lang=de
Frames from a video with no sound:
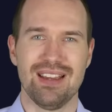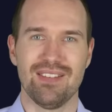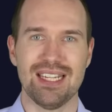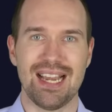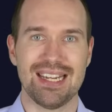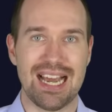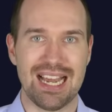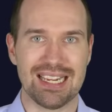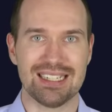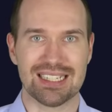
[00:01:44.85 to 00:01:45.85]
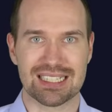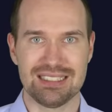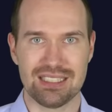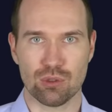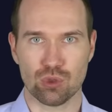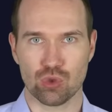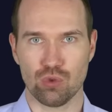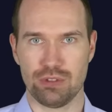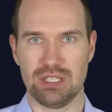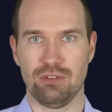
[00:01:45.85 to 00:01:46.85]
wieder eine eigene
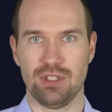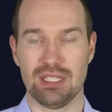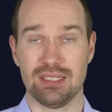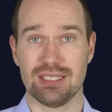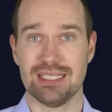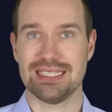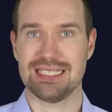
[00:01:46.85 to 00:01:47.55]
Risikostufe definiert.